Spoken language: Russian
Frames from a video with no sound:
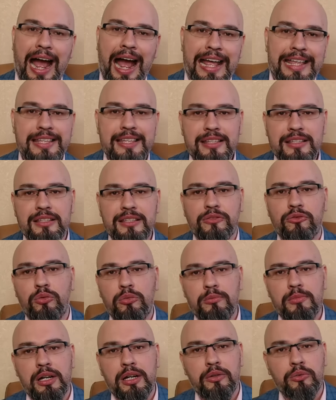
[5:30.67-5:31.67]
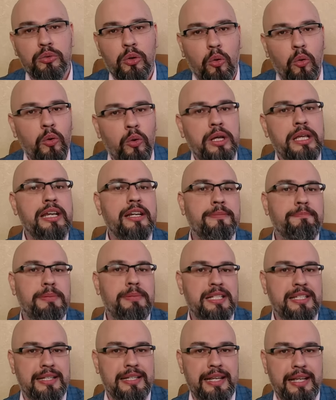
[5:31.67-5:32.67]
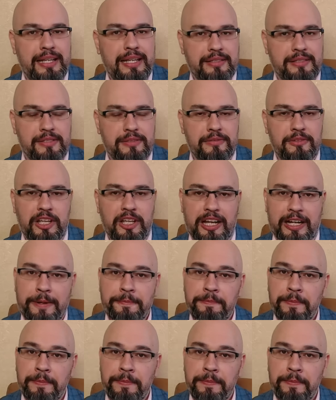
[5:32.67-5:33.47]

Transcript: они не думают о их последствиях,